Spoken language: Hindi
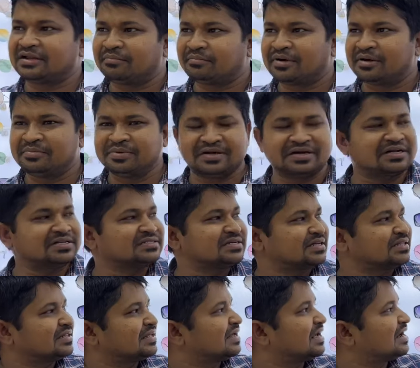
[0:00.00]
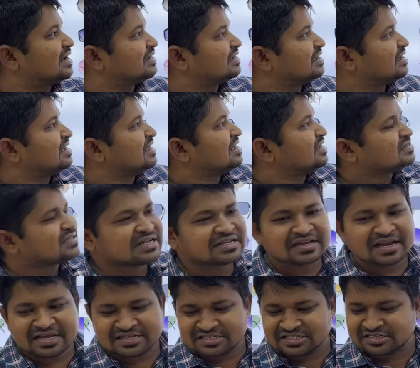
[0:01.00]
नंबर भी कर सकते हैं एंड सन
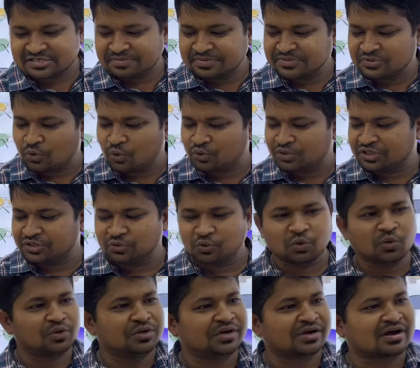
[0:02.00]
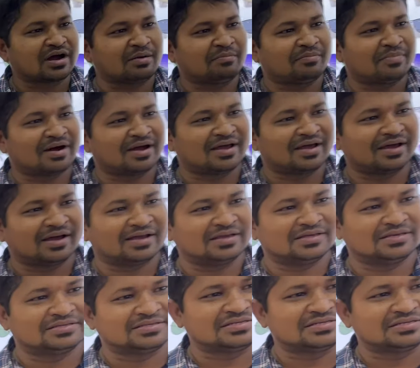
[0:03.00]
ग्लासेस की जरूरत नहीं दोनों ये काम में आएगा ये